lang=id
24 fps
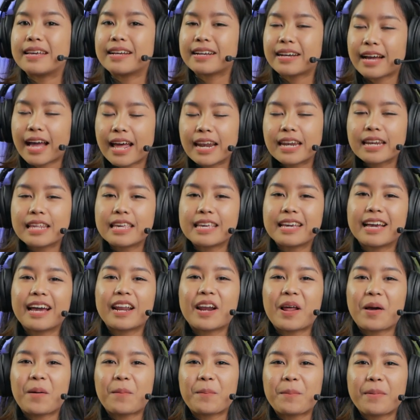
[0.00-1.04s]
Ikan,
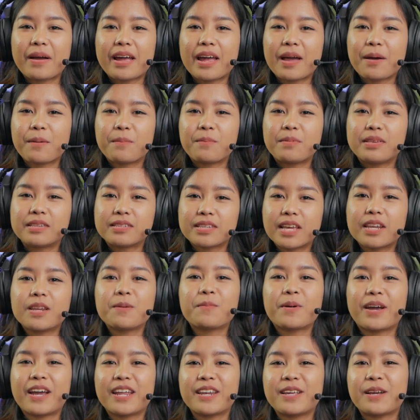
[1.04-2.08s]
ikan apa yang bisa
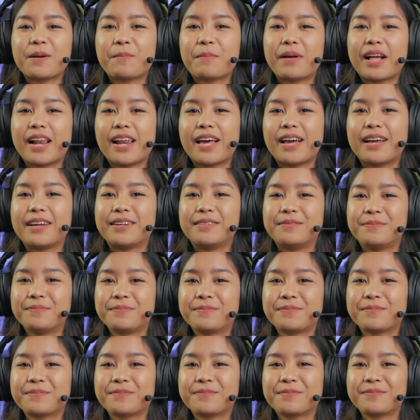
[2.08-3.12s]
dipakai di kepala?
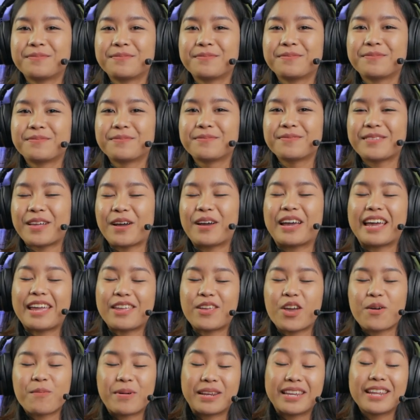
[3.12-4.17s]
Oke, okay,
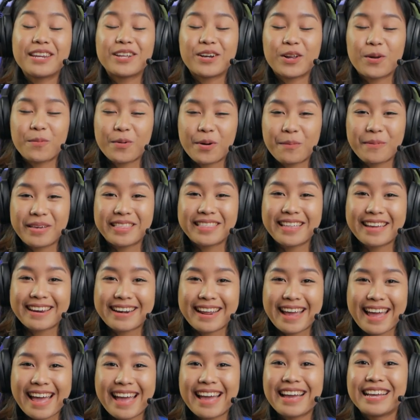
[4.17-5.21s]
jawabannya di kolom komentar
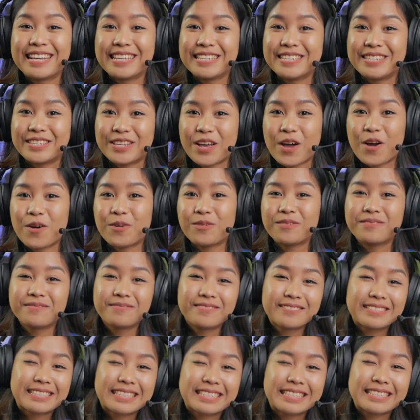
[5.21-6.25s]
ya. So,
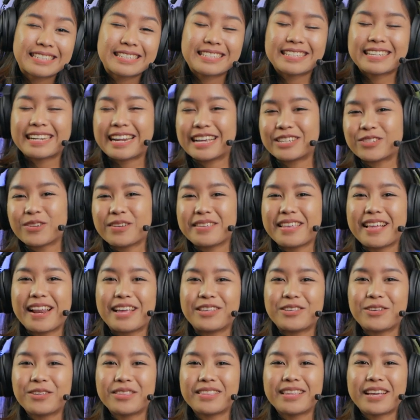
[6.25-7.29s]
langsung aja
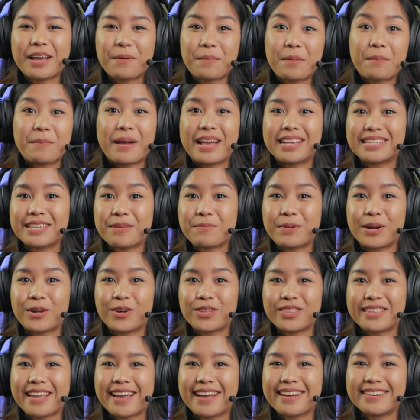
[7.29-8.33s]
lanjut ke pembahasan
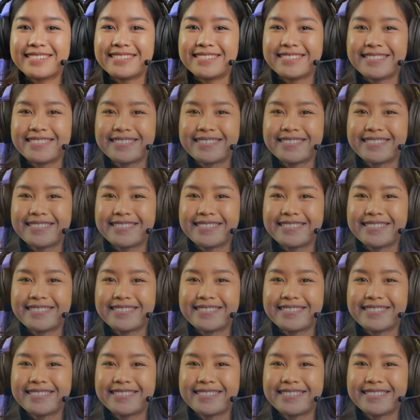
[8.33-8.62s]
berikutnya.